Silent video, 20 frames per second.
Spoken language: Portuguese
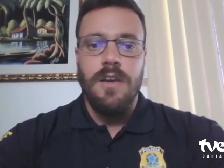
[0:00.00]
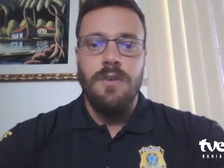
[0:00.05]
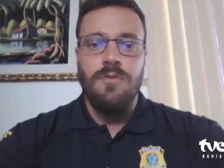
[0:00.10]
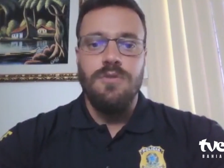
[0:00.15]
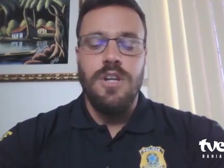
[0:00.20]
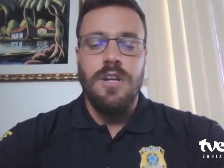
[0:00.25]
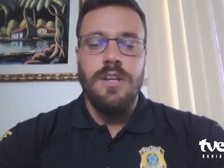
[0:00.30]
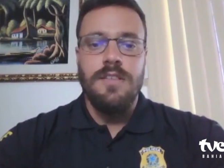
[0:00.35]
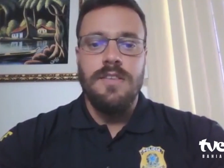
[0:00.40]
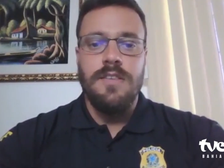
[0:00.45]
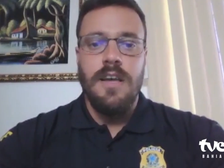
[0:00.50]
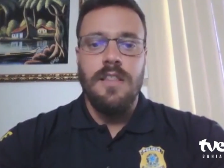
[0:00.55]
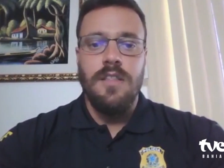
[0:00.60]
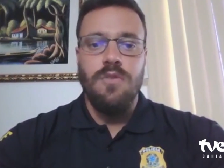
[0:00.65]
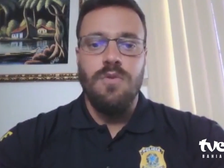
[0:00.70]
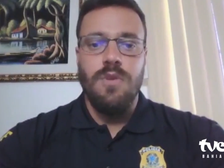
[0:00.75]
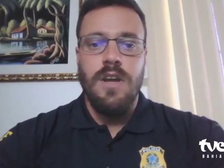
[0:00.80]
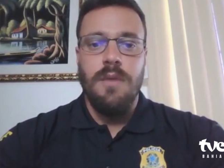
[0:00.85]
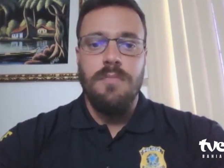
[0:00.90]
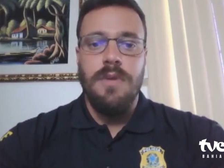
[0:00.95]
utilizado
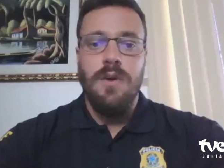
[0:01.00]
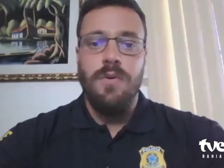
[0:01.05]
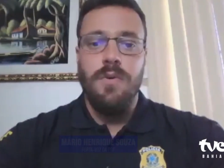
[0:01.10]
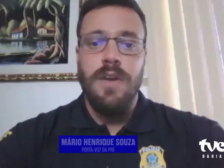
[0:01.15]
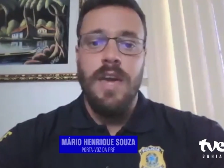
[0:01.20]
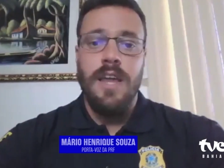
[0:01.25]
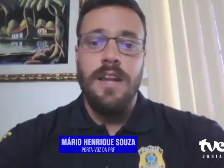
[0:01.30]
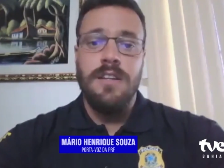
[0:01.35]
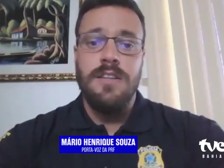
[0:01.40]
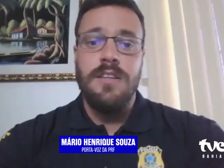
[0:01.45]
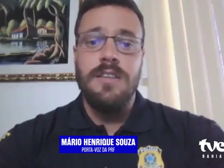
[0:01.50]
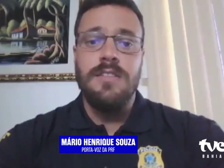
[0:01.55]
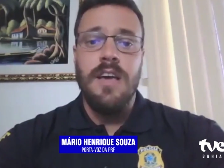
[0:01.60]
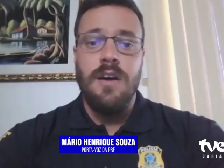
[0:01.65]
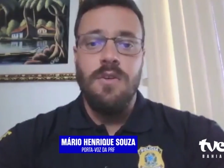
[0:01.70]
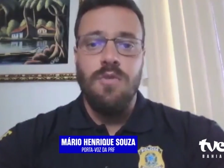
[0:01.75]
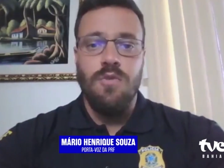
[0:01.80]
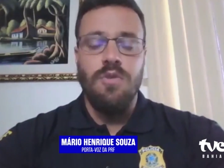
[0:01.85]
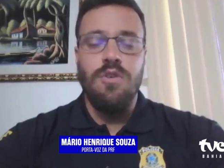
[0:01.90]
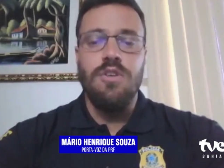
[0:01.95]
no caminhão que era em
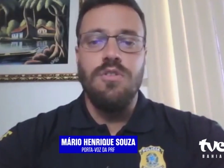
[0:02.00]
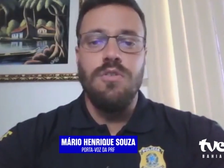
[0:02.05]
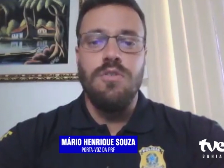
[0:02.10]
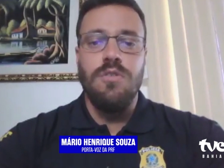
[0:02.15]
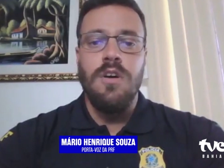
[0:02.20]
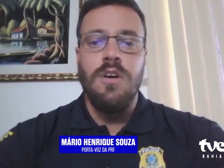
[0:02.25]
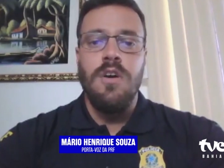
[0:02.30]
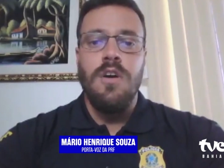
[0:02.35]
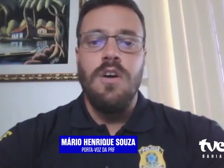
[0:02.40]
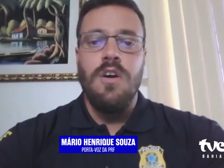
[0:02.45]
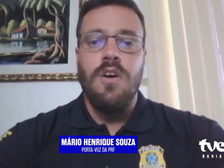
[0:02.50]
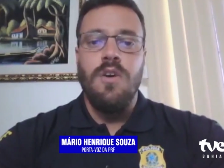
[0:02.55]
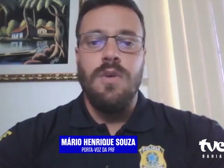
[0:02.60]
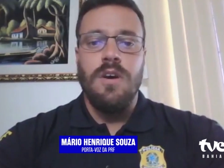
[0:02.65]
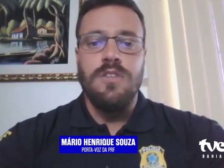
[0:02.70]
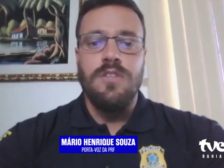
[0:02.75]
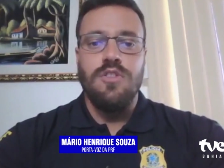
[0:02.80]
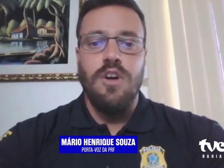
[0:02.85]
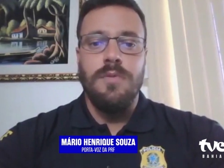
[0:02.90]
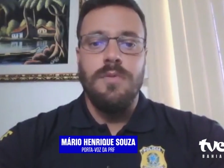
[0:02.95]
desacordo com
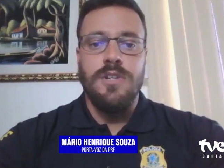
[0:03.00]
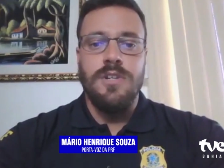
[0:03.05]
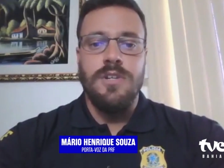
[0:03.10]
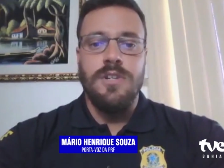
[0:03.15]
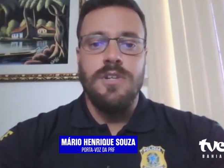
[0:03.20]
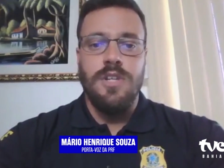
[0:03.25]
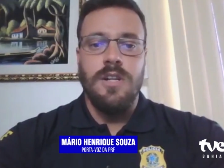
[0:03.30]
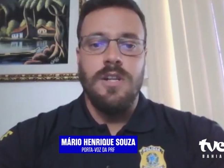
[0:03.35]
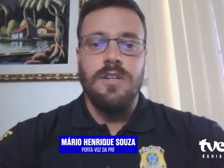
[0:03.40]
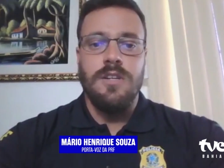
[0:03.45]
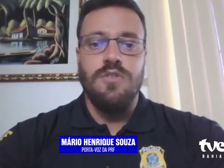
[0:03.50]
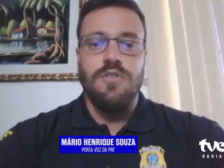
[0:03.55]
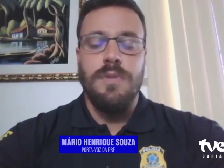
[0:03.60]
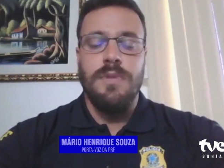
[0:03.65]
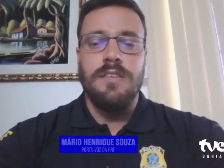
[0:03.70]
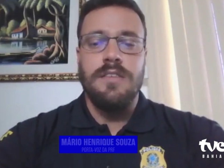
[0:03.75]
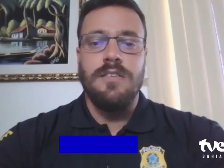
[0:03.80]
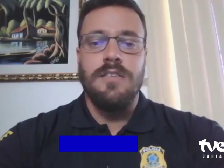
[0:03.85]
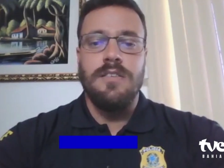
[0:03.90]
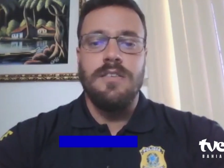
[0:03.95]
as normas de trânsito
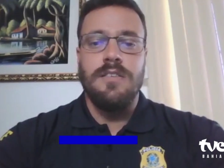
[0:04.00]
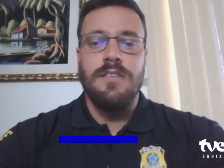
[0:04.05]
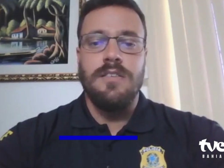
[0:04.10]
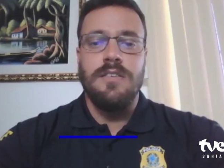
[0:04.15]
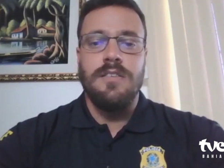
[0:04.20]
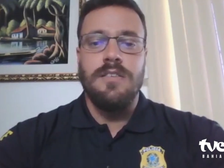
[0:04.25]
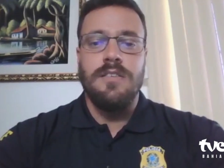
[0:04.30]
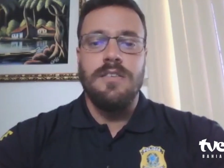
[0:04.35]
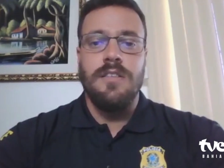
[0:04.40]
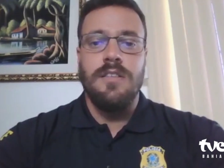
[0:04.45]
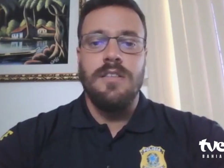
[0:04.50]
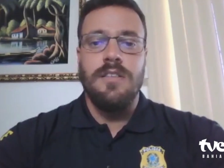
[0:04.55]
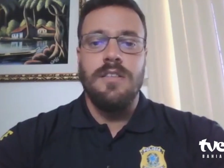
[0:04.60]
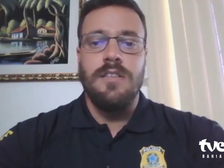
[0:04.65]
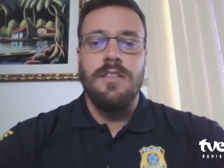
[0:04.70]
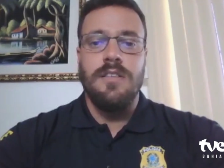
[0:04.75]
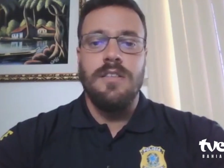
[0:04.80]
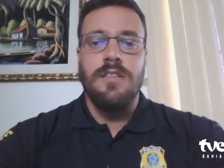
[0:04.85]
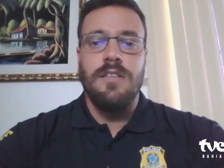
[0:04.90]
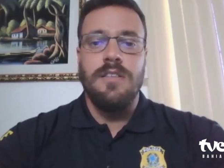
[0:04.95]

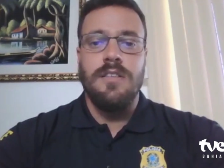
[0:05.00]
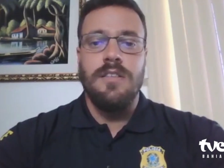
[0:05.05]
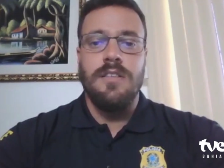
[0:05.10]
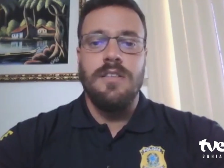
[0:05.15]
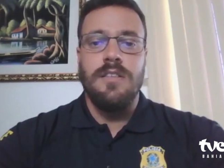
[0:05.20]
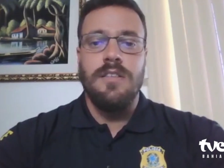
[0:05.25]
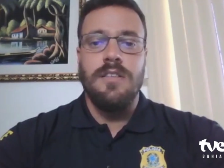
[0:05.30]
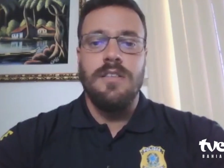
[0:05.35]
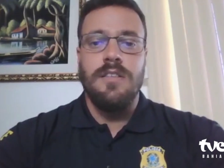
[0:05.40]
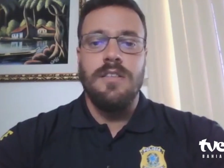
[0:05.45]
brasileiro,